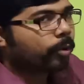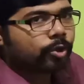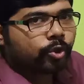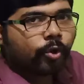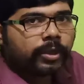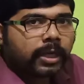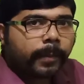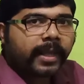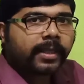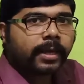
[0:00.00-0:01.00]
বস্তুর গতিকে
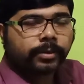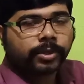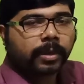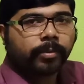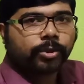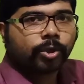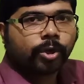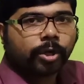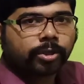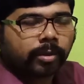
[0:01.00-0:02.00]
বাধা দেয় হচ্ছে সেই বস্তুর
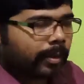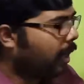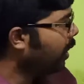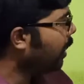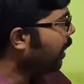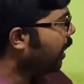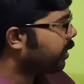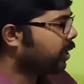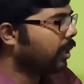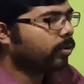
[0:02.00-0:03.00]
ঘর্ষণ বল
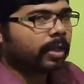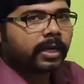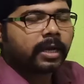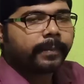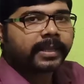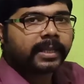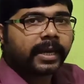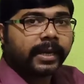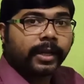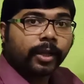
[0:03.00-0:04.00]
সান্দ্রতা কীকে বাধা
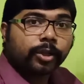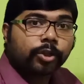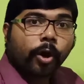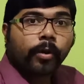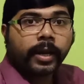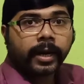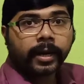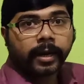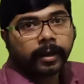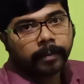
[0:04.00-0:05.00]
দেয় তরলের
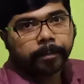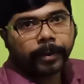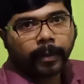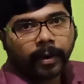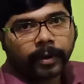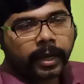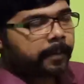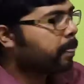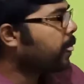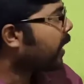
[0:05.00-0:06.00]
প্রবাহকে
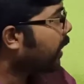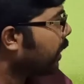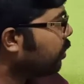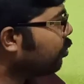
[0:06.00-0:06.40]
কিন্তু